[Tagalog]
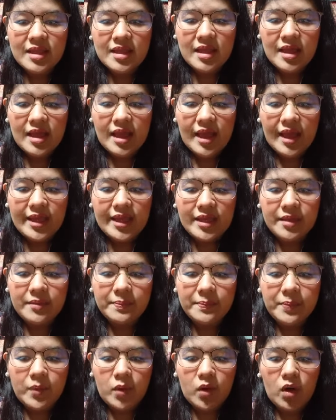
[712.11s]
Ayan
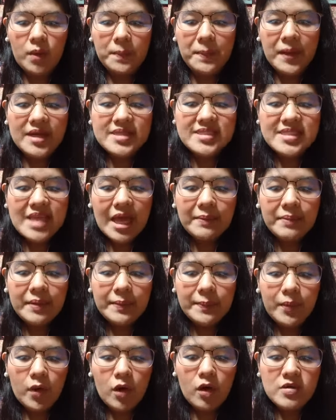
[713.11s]
po. Pakisabi
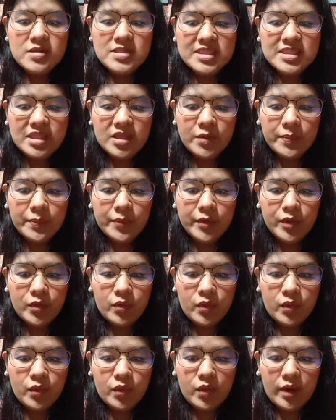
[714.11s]
po kung sino po
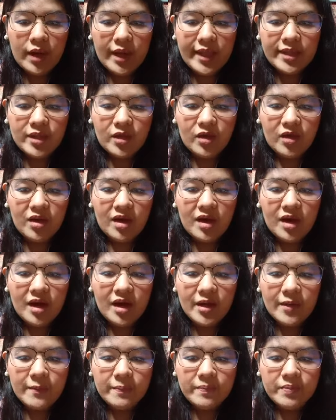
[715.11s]
yung ano,
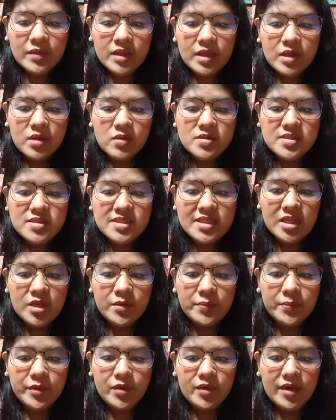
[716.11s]
kung sino
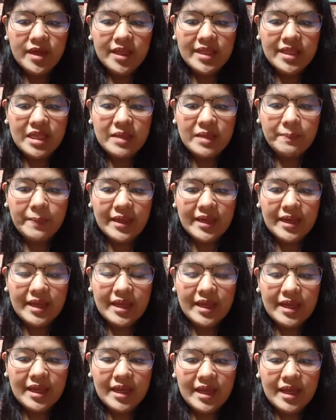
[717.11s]
po yung hindi pa
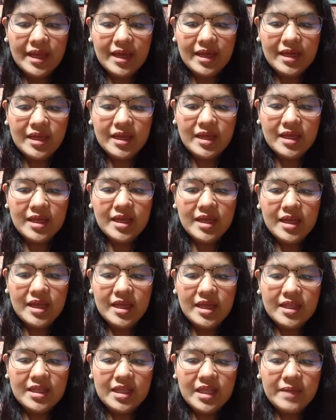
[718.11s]
nag
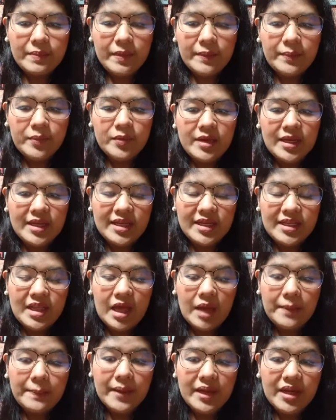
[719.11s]
hindi pa po nag,
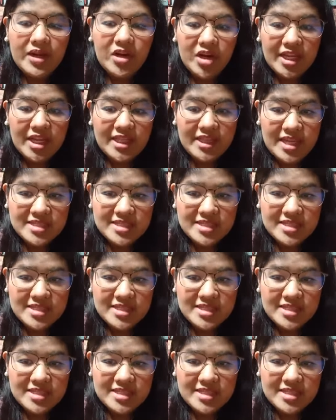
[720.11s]
nakapag-critic sa